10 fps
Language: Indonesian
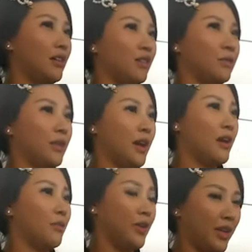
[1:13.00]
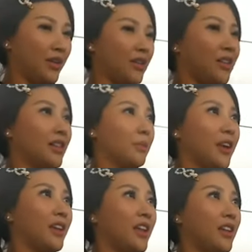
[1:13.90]
uh, udah modern tapi
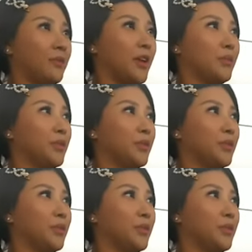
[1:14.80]
kan kayak gimana